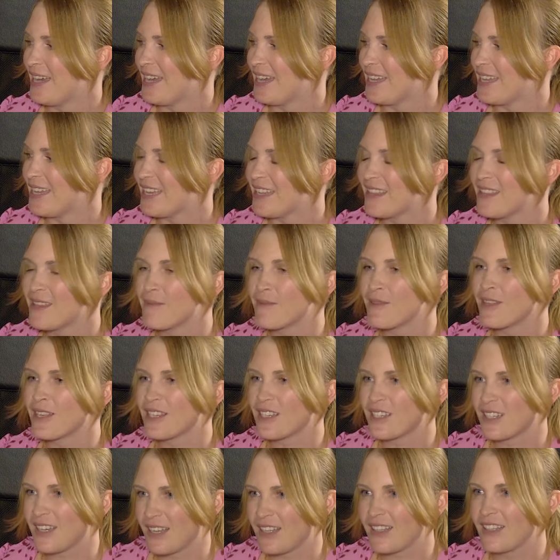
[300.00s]
jednym z
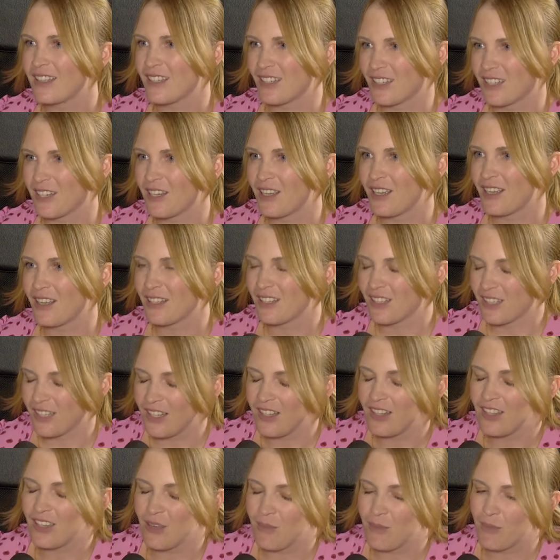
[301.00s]
częstszych, z
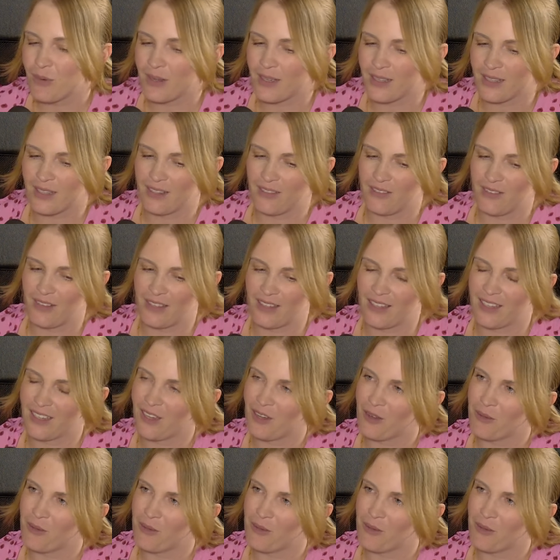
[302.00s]
częściej pokazywanych